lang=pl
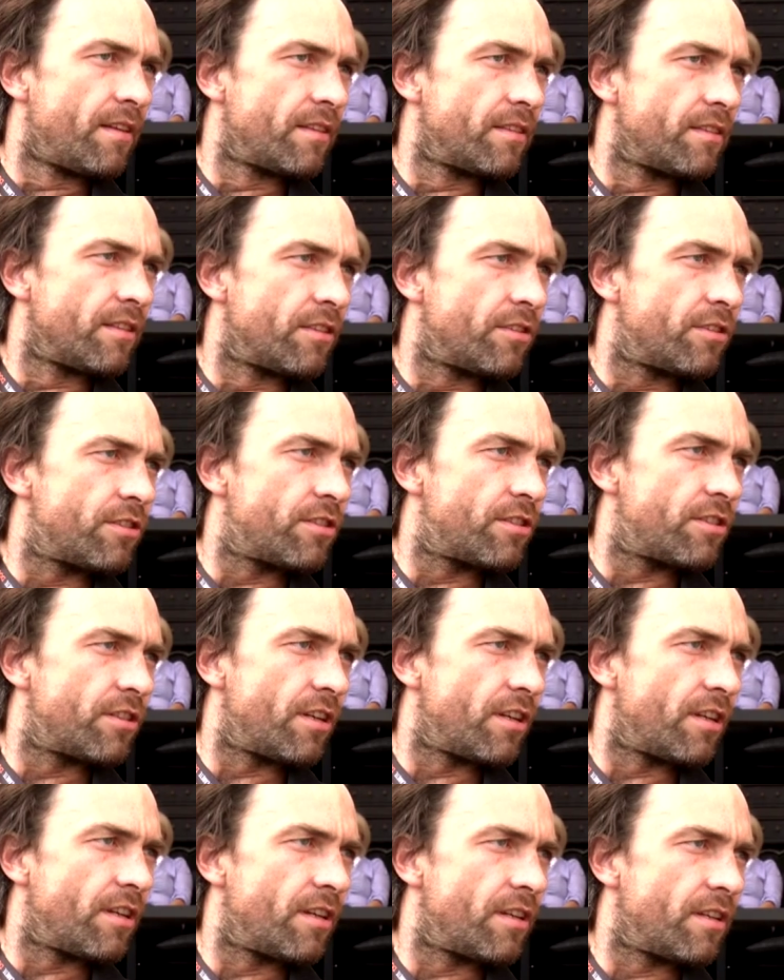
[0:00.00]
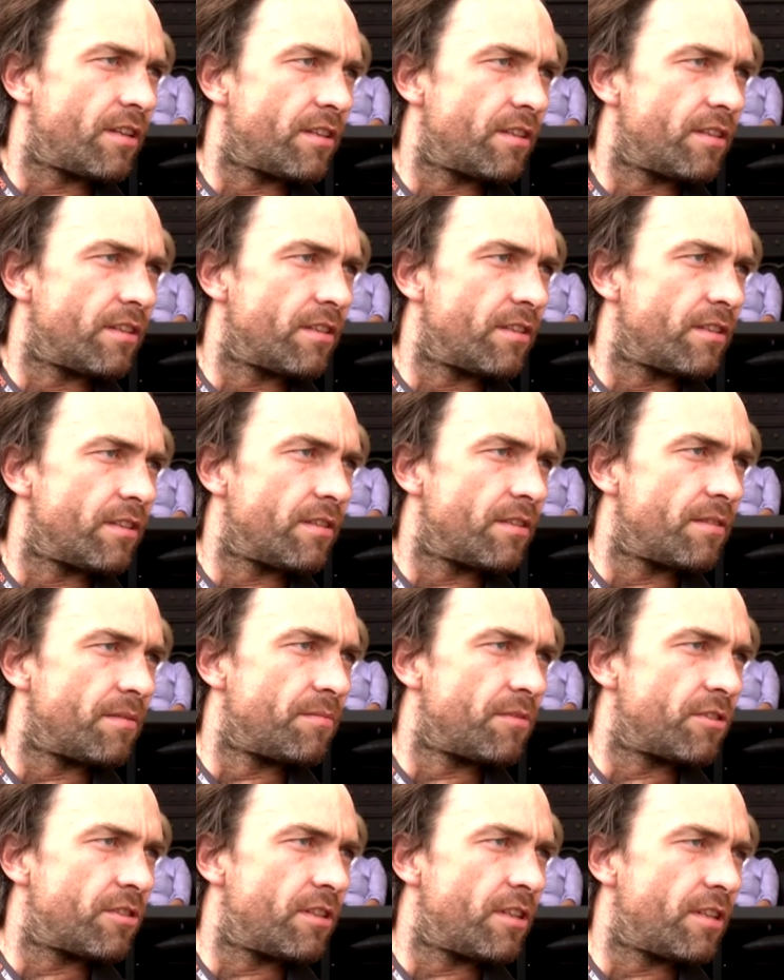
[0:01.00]
jeszcze y,
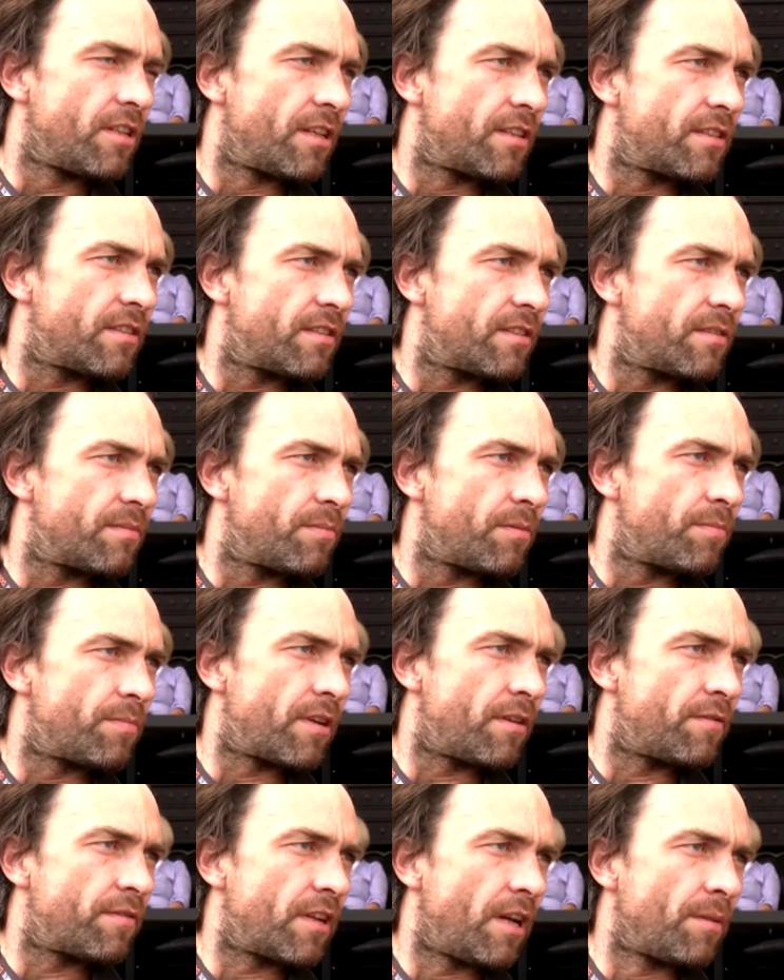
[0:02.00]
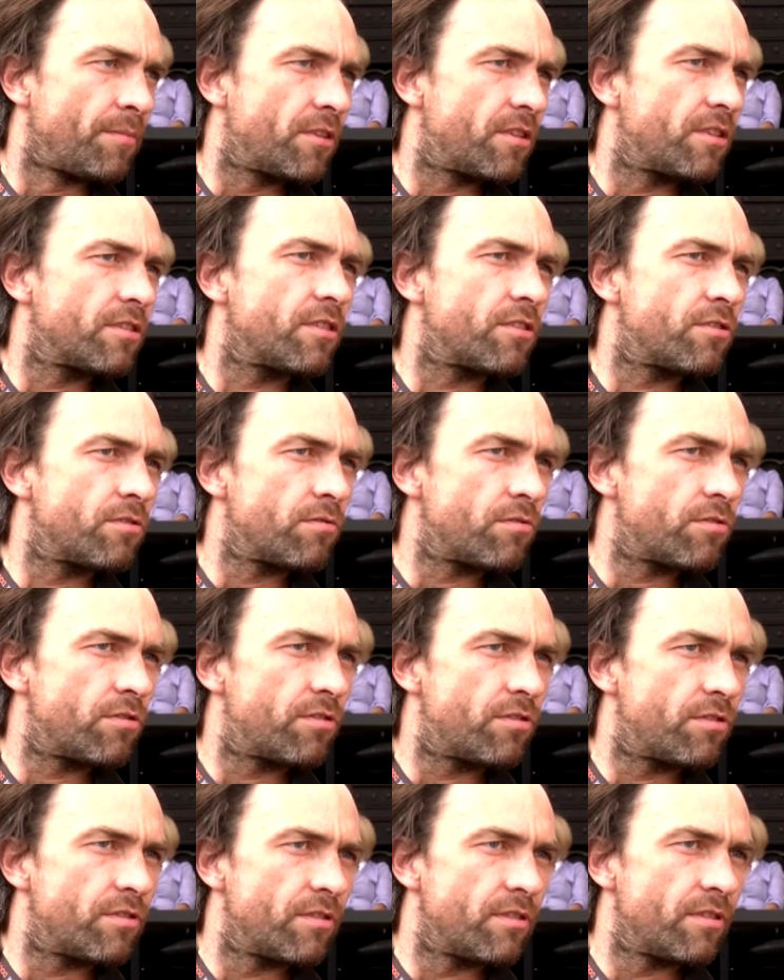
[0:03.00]
myślę nad poprawkami, chociaż
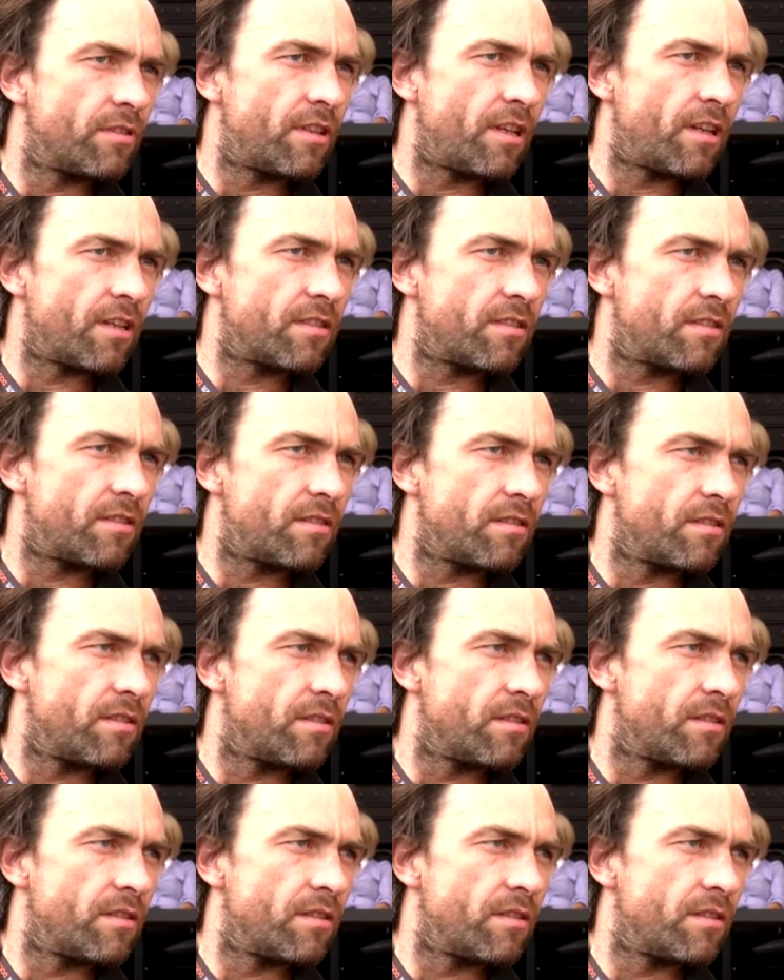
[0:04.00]
już y, tekst